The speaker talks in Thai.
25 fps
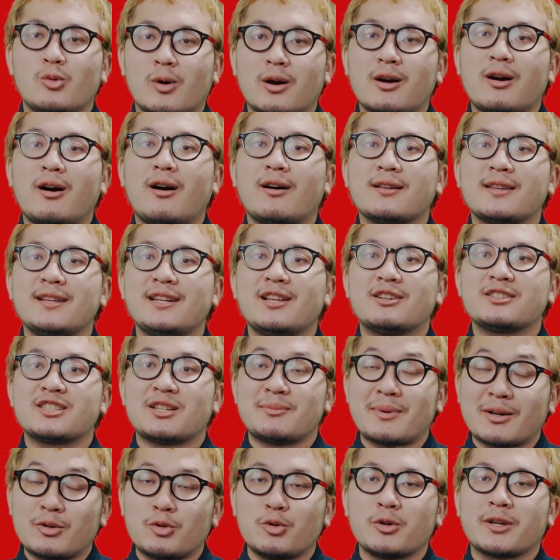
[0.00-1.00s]
หัวข้อที่เรา
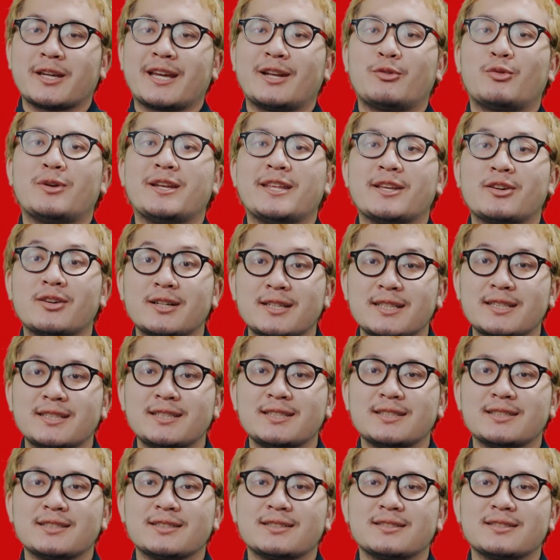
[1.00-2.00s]
จะมาคุยกันวันนี้ก็คือ